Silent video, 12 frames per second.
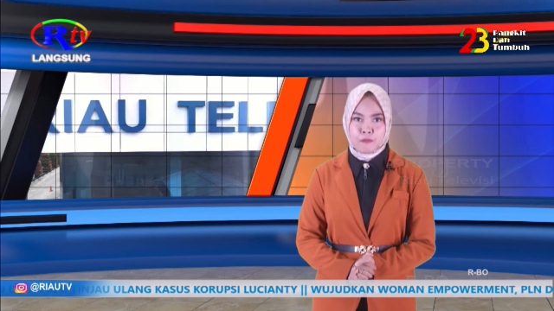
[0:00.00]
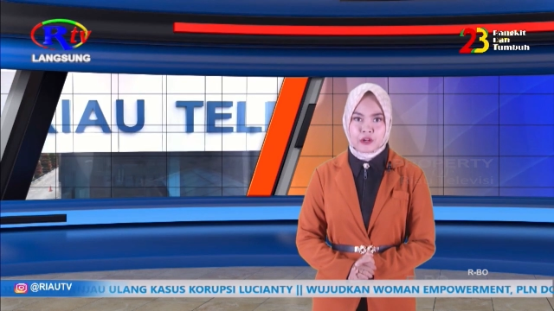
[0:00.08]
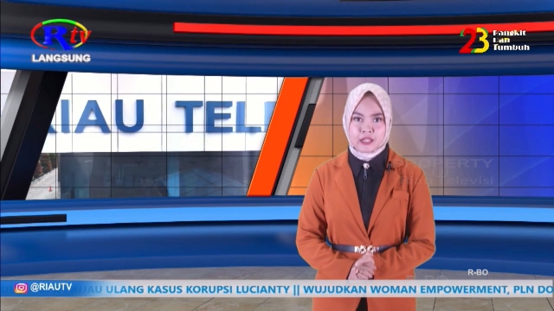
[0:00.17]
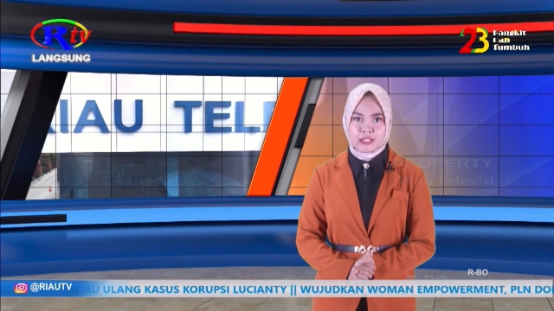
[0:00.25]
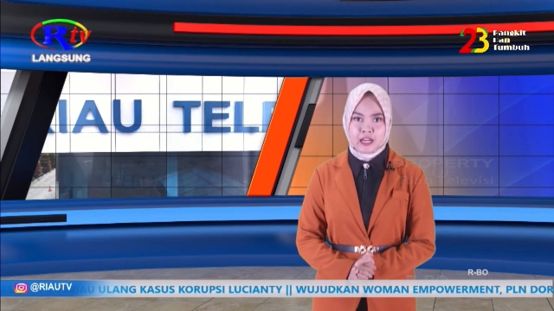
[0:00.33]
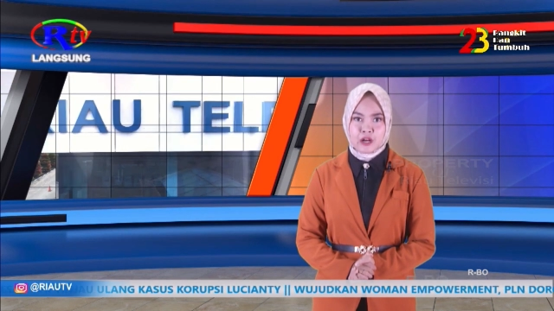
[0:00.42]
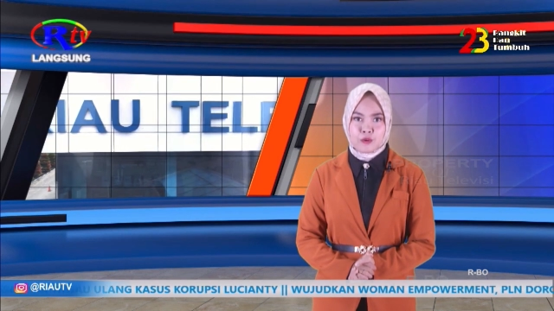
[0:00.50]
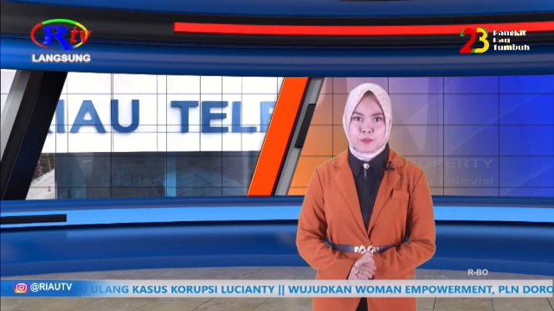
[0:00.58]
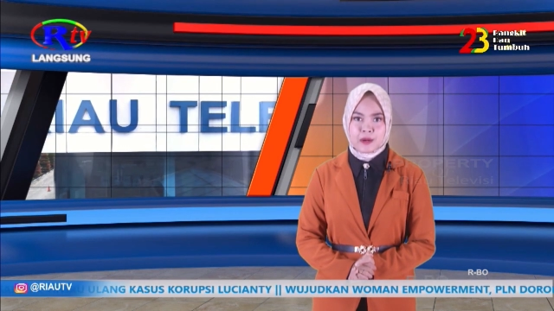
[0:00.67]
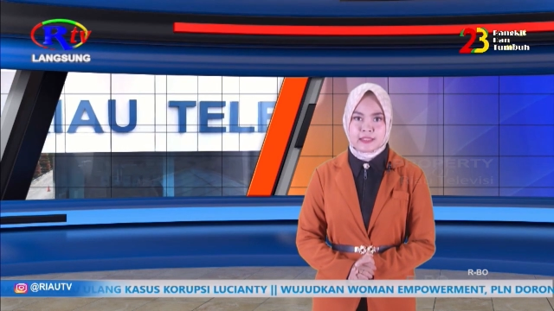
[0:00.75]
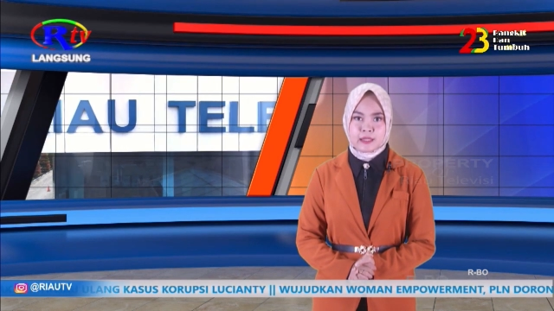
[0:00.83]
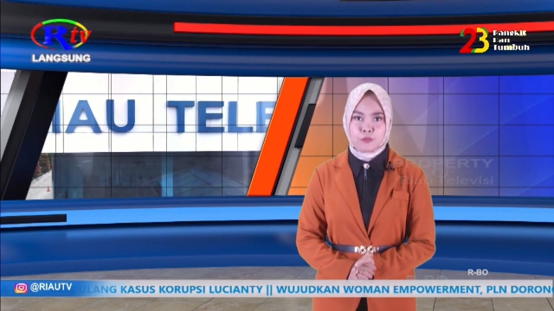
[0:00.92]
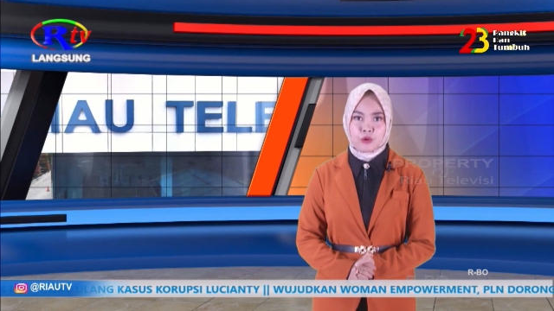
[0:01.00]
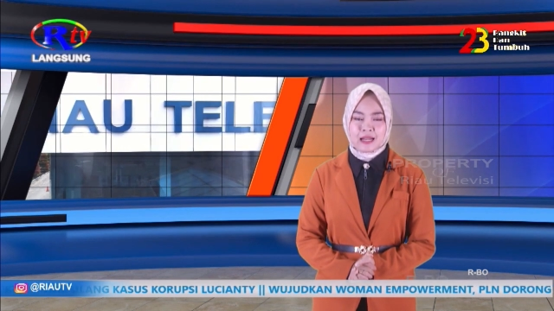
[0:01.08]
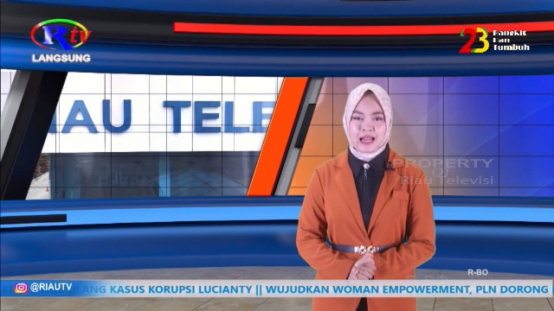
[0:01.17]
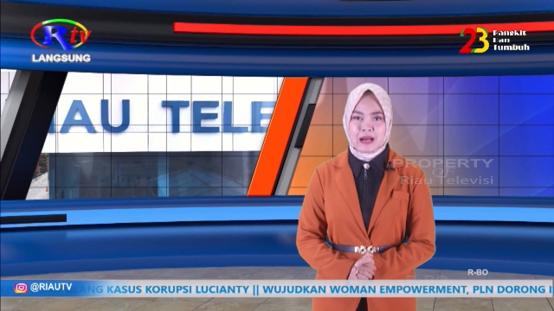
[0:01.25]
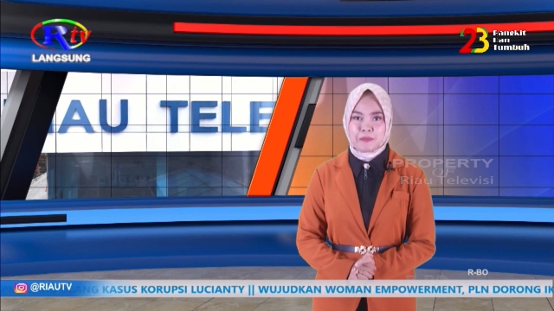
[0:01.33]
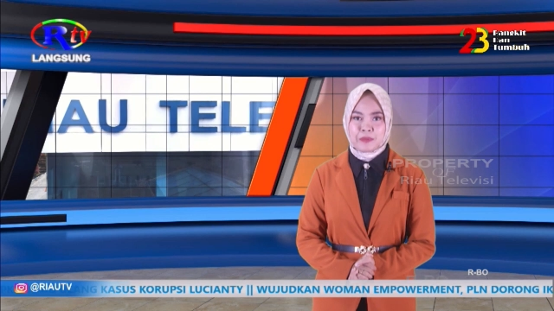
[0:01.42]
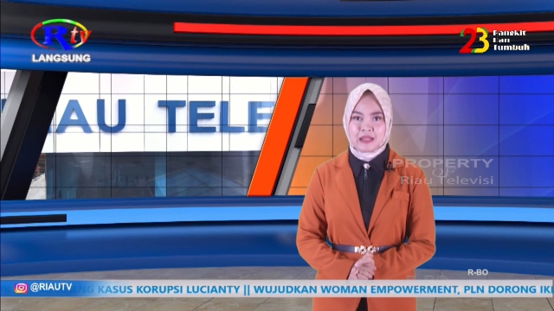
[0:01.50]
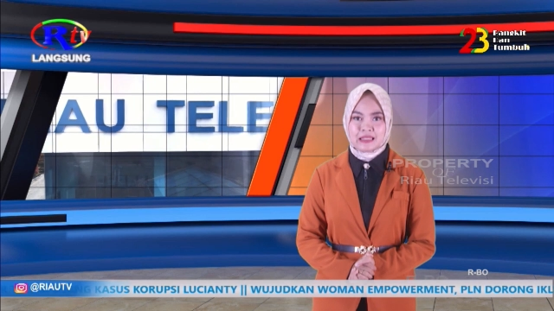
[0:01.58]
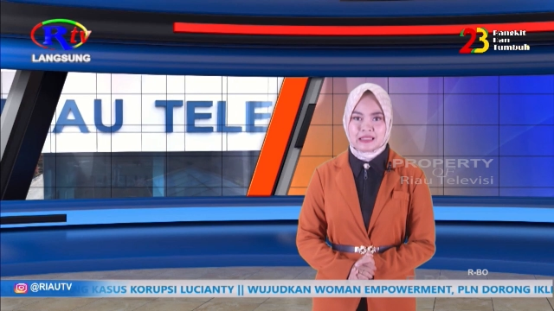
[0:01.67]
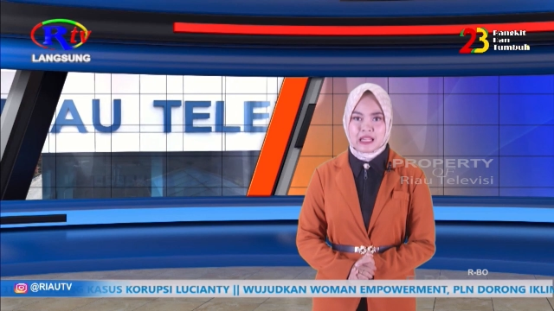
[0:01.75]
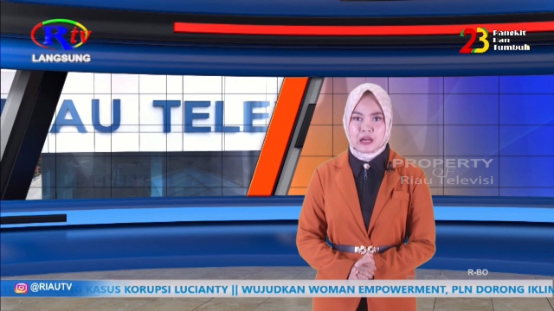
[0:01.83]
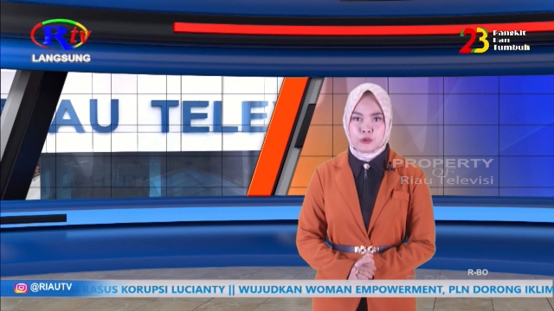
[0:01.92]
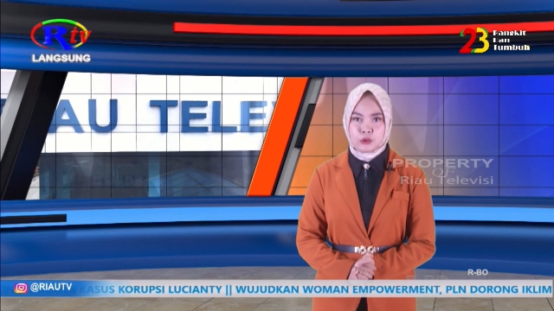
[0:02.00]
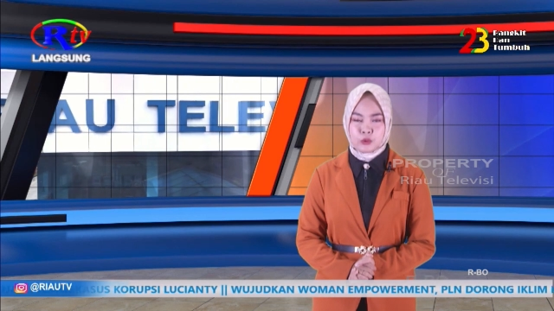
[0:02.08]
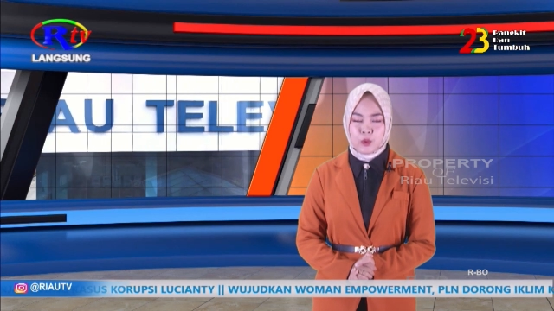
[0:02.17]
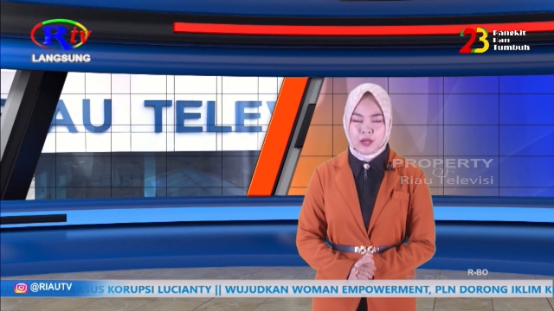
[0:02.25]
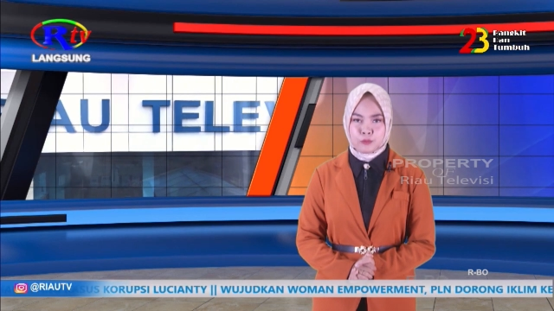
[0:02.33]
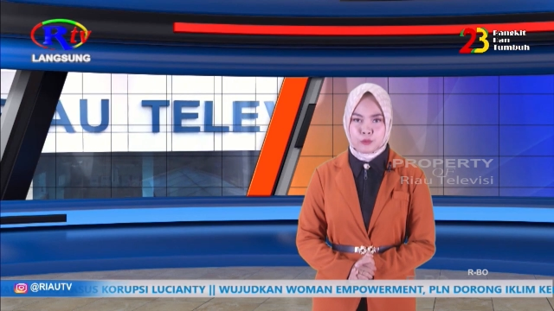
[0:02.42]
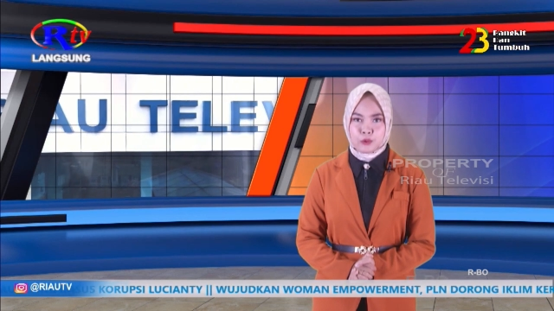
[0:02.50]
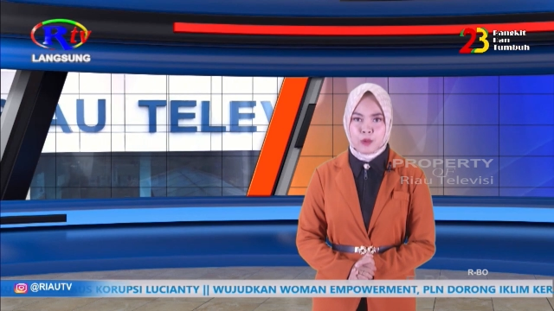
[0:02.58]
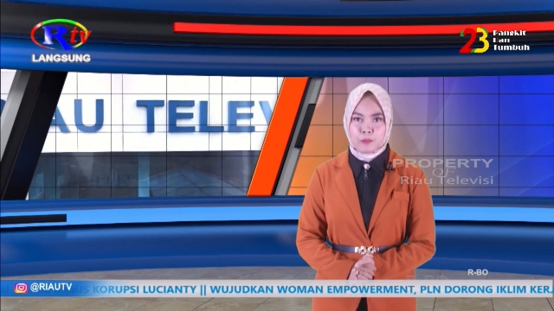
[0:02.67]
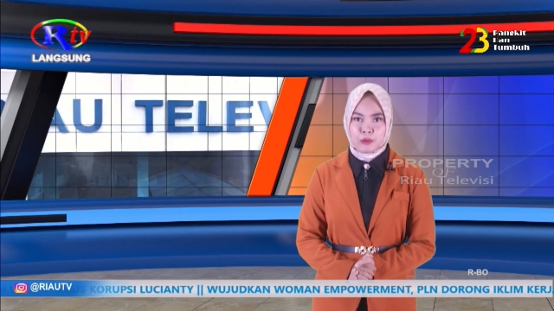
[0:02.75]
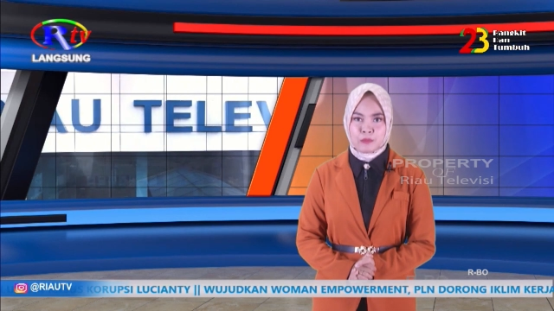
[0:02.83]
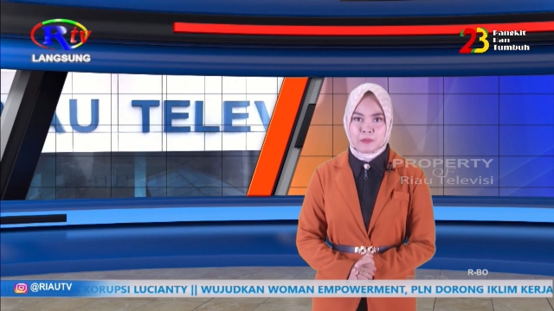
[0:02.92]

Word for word: Riau pada bulan April tahun 2024.